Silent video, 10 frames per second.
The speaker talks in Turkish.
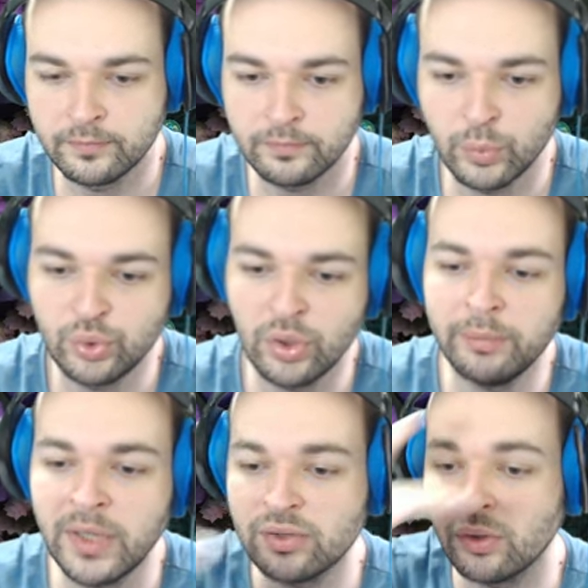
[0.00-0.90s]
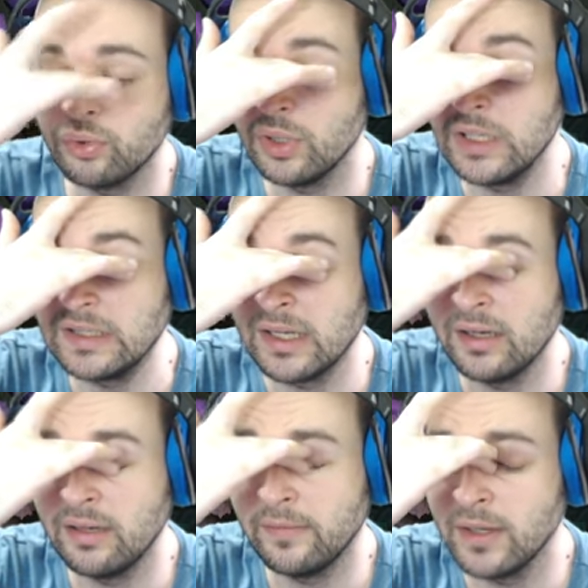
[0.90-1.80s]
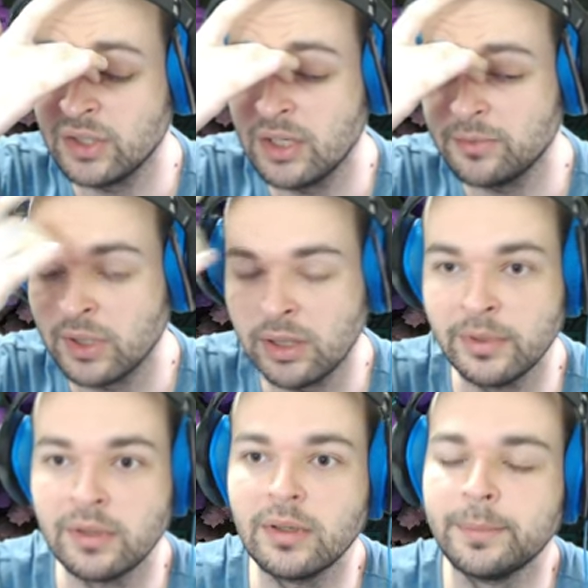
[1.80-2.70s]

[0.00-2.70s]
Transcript: Bu turn biraz kötüydü. İki tane refresh'ten hiçbir şey alamadık.